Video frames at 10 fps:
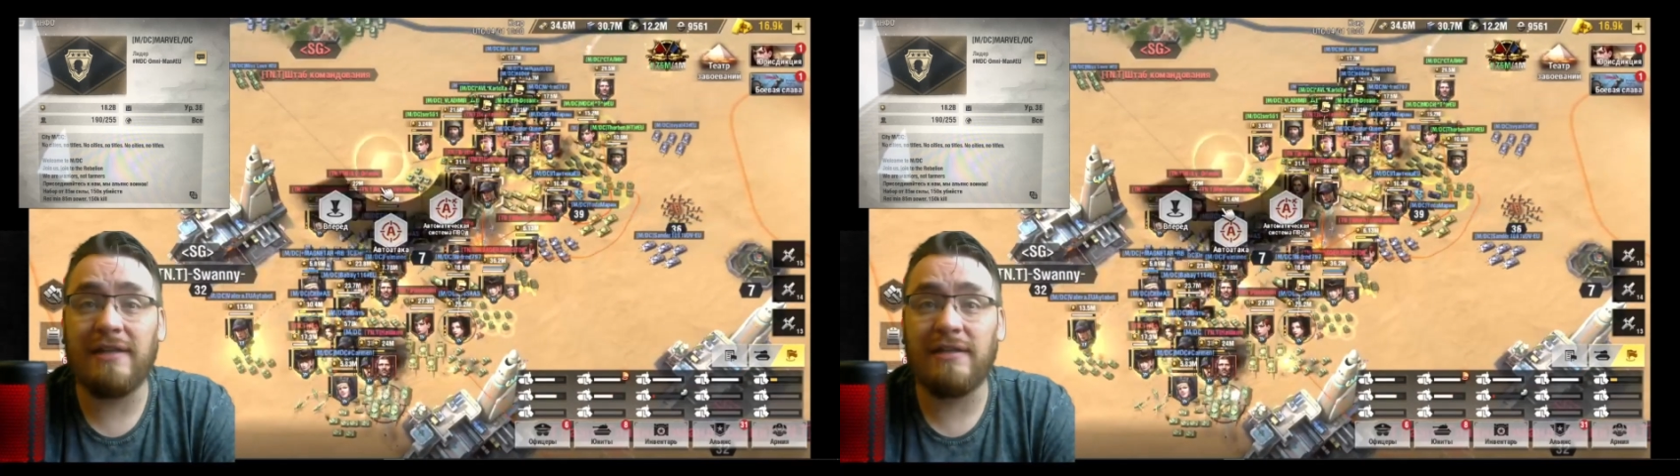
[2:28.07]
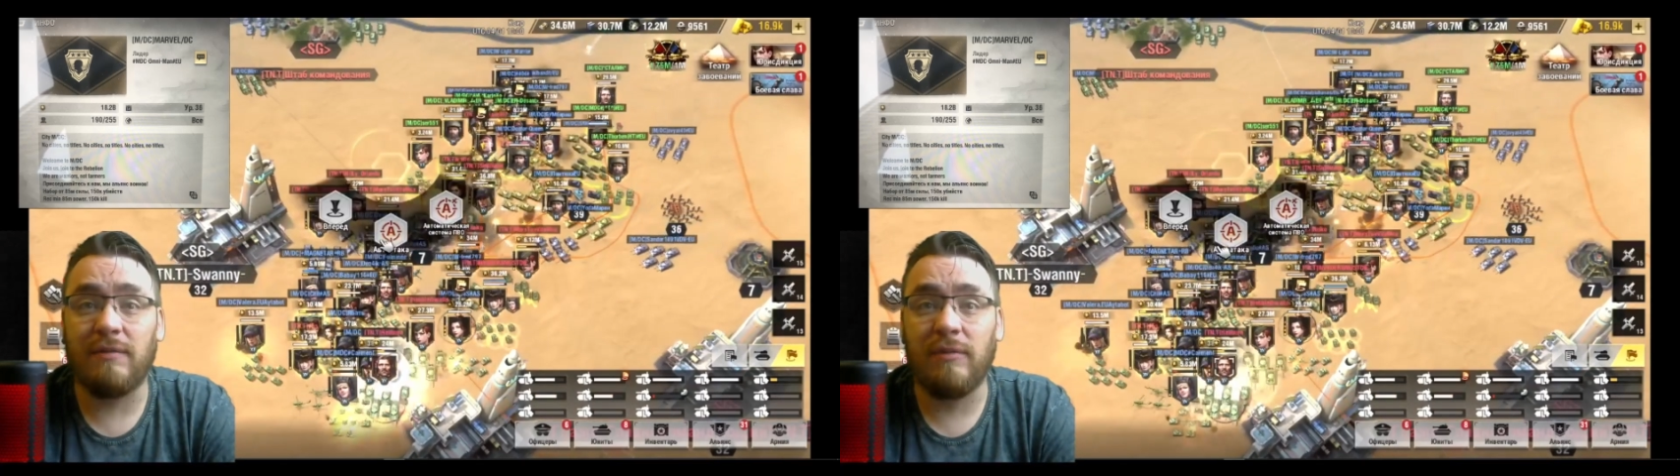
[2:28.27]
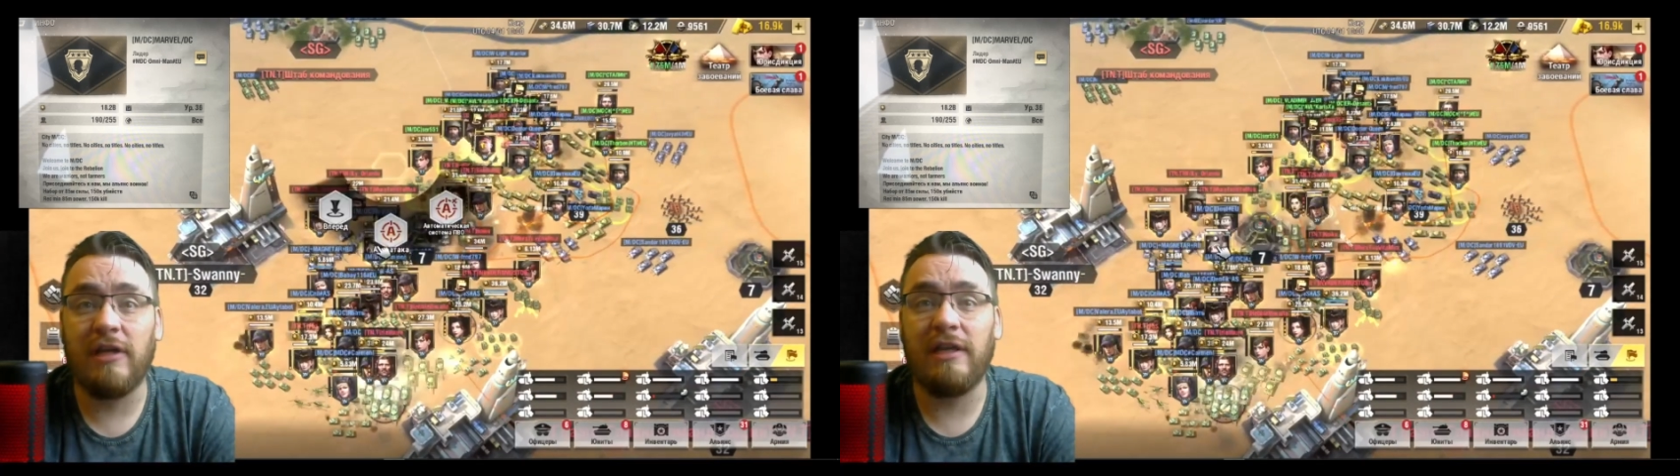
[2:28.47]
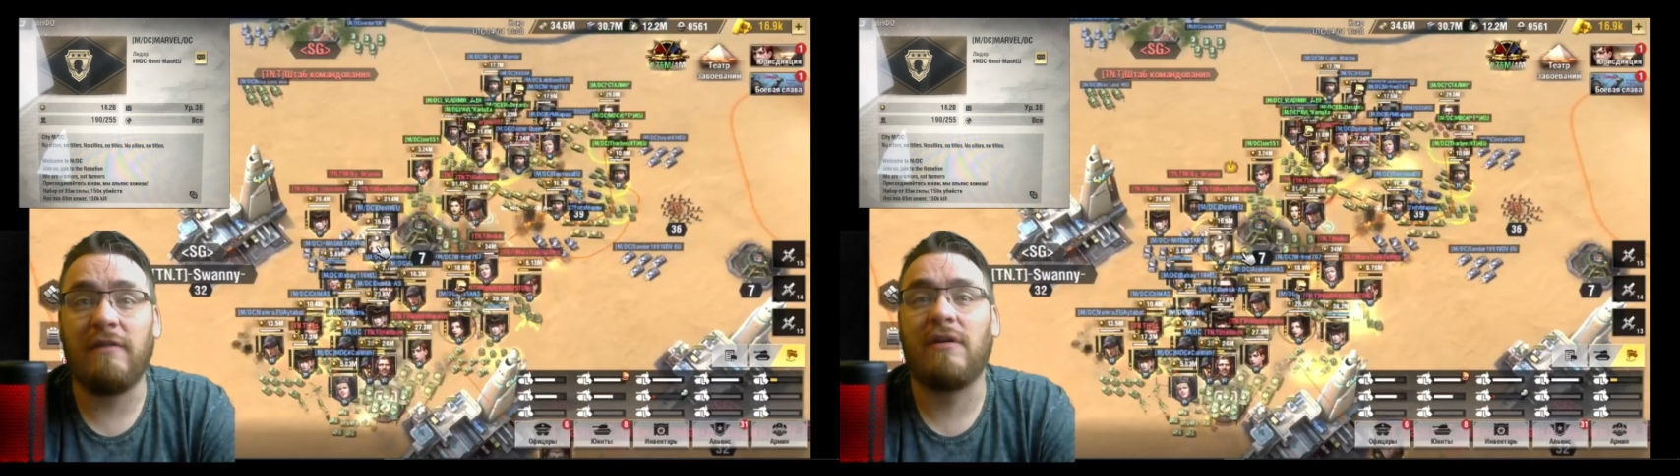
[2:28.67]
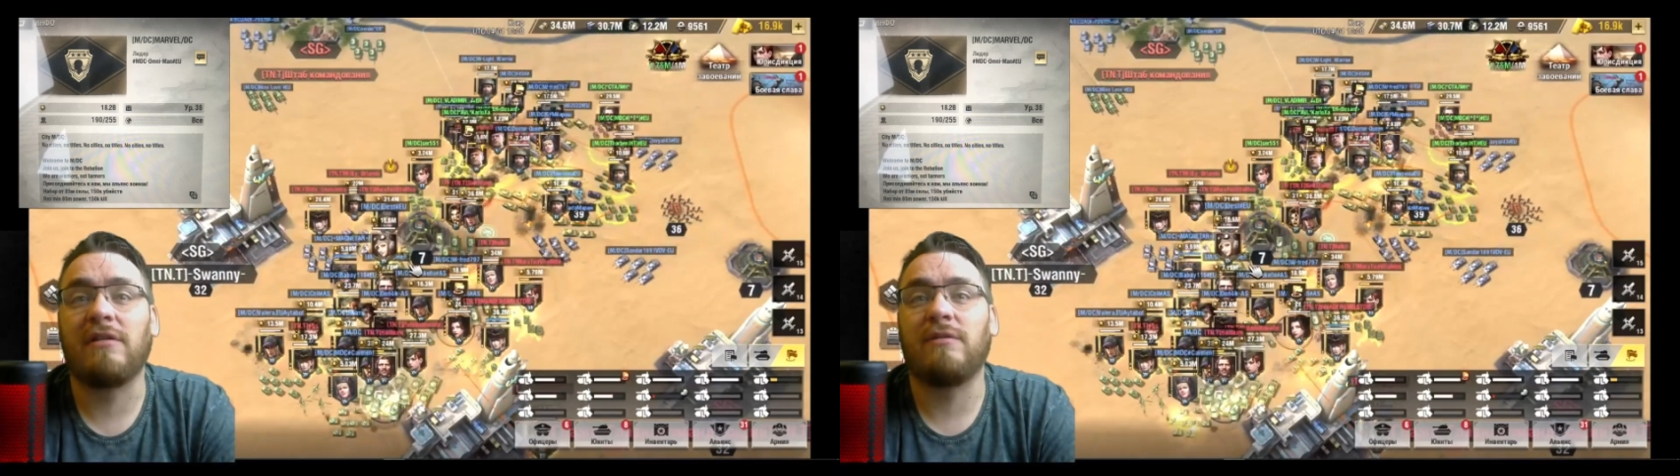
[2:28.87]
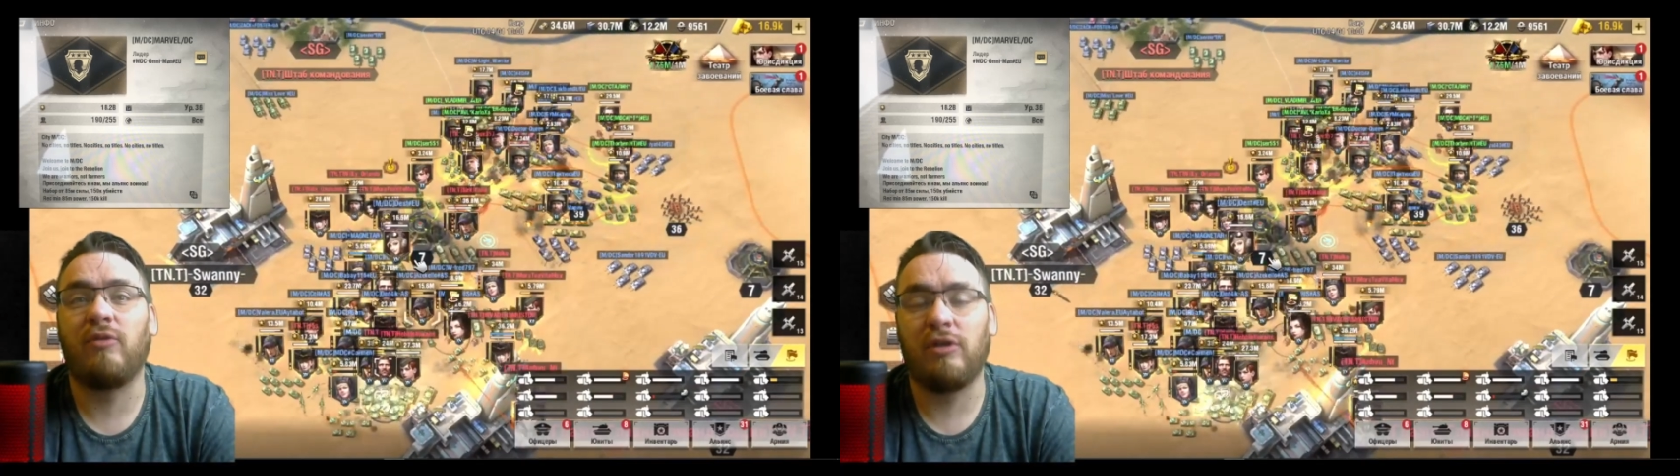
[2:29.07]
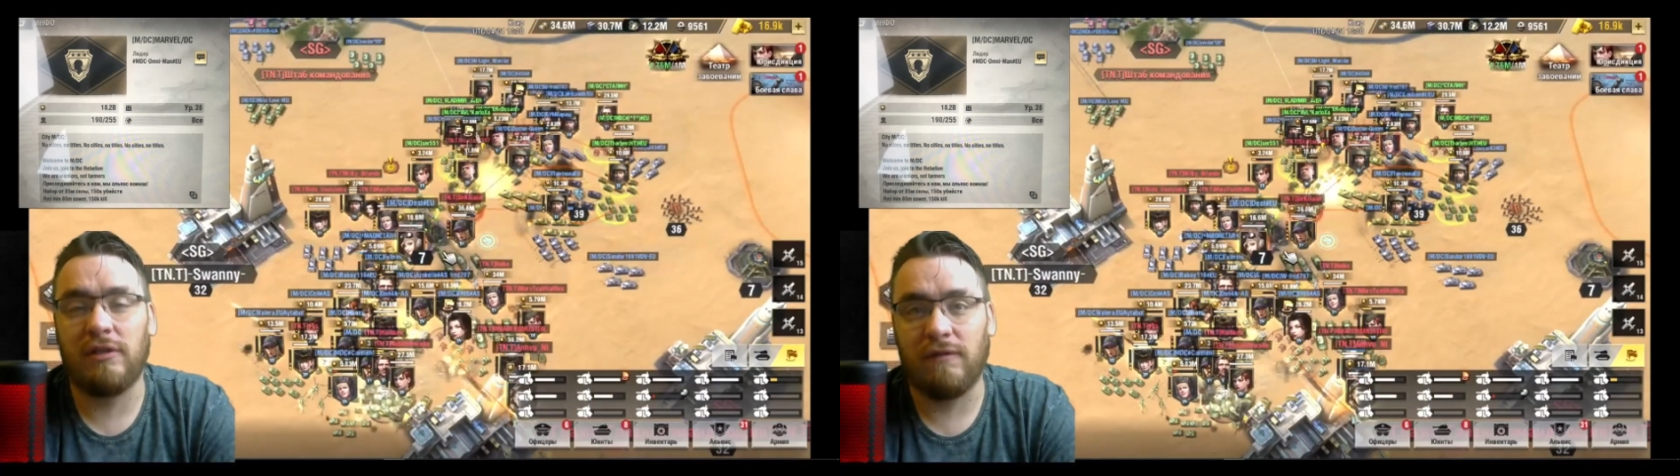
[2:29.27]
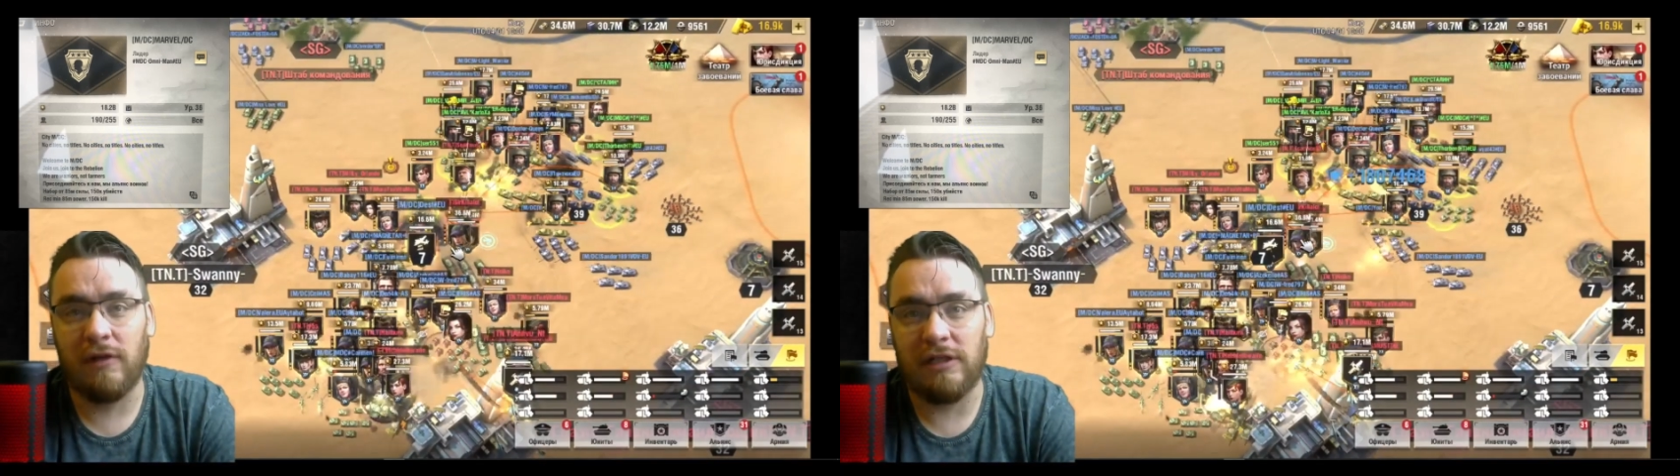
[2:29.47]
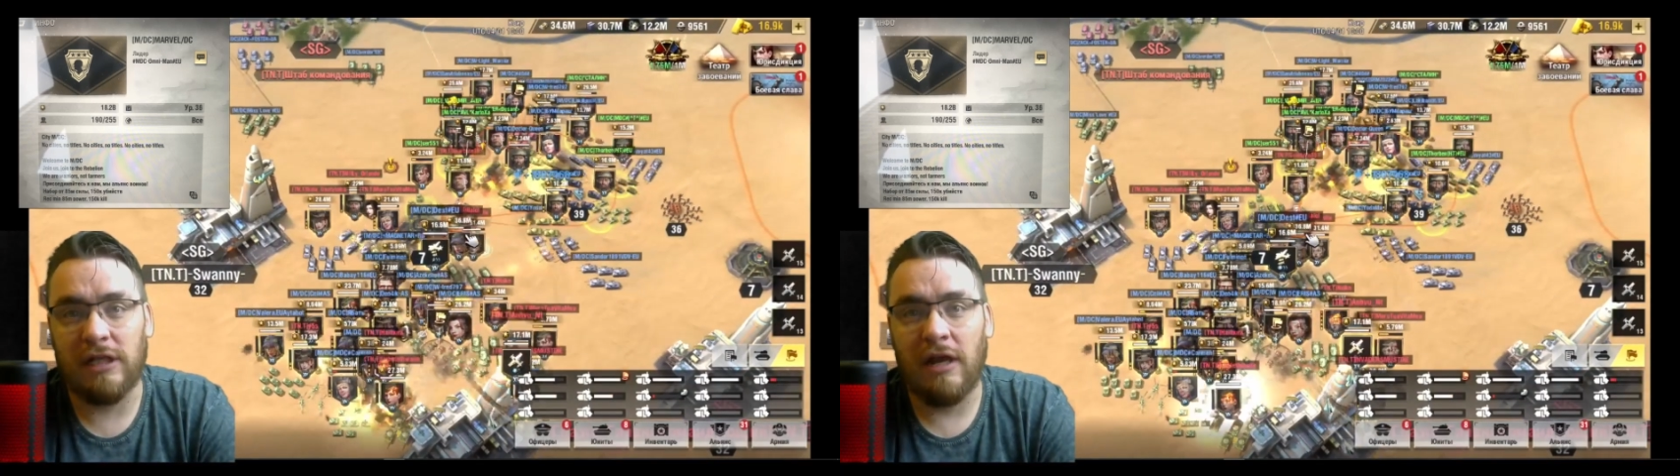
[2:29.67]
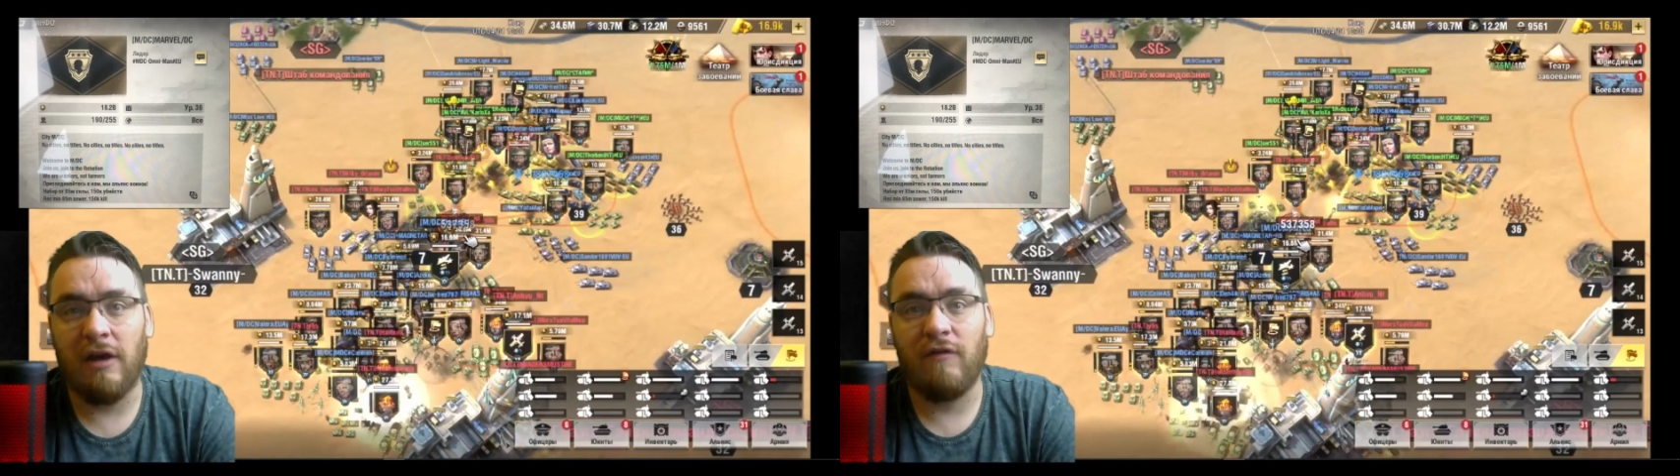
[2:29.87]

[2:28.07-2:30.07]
Этим мы и воспользовались